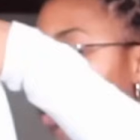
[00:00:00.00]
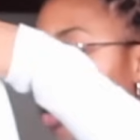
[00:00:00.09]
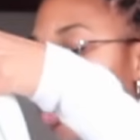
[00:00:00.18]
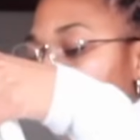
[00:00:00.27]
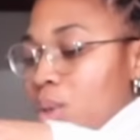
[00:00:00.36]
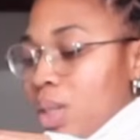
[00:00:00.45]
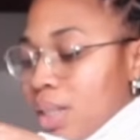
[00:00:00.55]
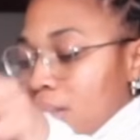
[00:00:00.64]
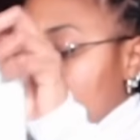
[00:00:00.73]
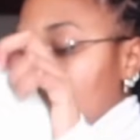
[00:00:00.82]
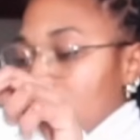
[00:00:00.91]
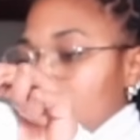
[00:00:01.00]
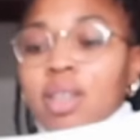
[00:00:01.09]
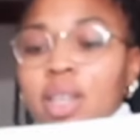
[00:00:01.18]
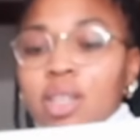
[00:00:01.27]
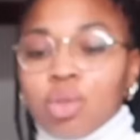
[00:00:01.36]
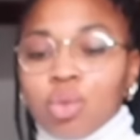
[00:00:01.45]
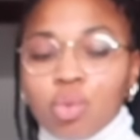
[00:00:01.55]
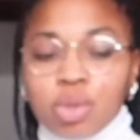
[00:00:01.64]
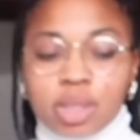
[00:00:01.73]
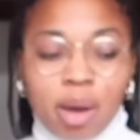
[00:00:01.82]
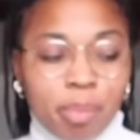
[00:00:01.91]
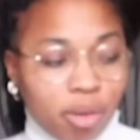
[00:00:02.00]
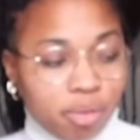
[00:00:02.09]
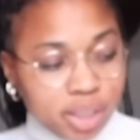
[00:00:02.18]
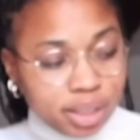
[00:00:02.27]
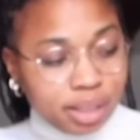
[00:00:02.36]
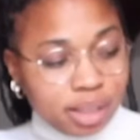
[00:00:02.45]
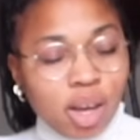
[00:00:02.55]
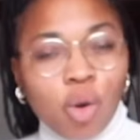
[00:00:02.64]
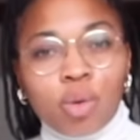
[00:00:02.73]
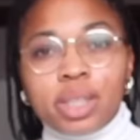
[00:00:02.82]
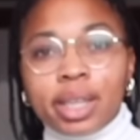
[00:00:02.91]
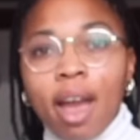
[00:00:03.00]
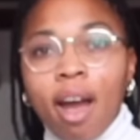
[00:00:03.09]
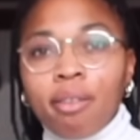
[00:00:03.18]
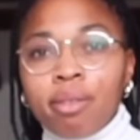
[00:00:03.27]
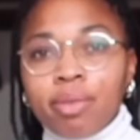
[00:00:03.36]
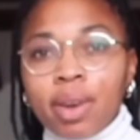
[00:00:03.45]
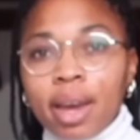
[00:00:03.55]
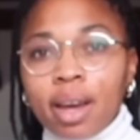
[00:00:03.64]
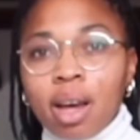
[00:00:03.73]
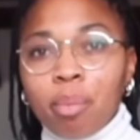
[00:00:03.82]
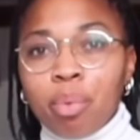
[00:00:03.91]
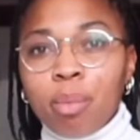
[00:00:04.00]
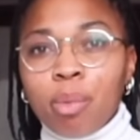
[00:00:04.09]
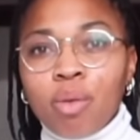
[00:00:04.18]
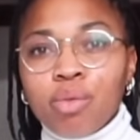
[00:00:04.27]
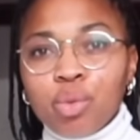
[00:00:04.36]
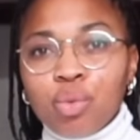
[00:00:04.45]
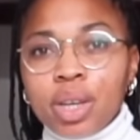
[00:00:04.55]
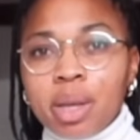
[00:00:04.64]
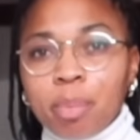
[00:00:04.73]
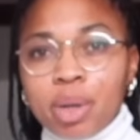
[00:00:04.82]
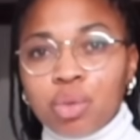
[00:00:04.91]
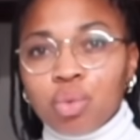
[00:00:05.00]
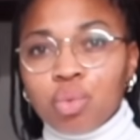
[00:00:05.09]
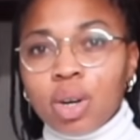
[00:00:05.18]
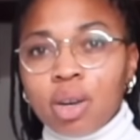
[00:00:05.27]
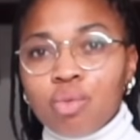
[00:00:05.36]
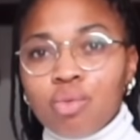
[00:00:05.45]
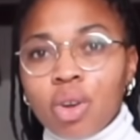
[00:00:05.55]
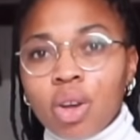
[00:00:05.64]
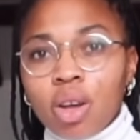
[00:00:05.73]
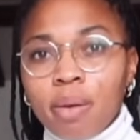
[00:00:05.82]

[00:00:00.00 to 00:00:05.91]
celui-ci qui est tout simple. En fait, c'est on dirait un vert un peu... Bon, vous ne voyez pas du tout la couleur.